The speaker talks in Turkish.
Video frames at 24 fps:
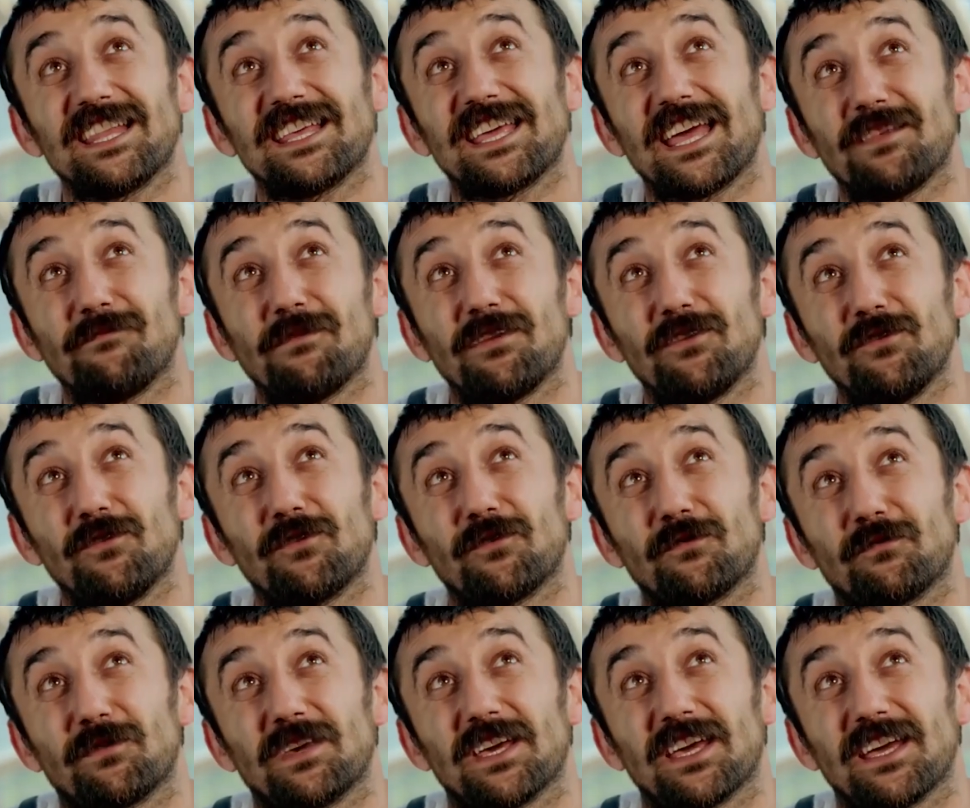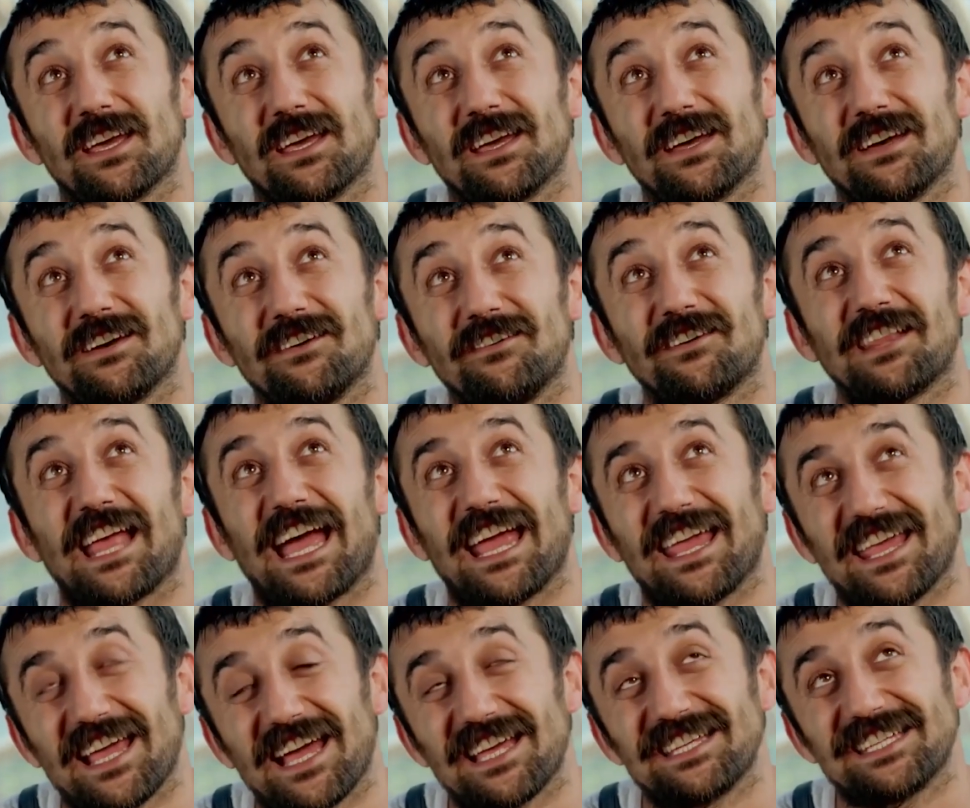kendi kendime diyorum ki,
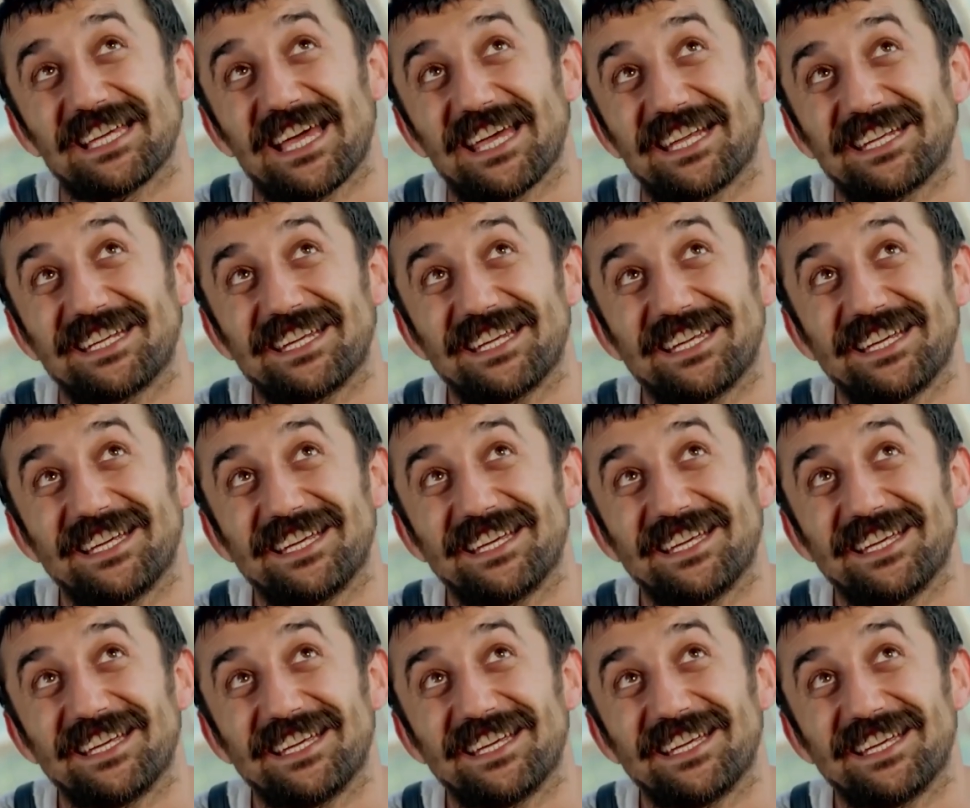ulan Yaşar.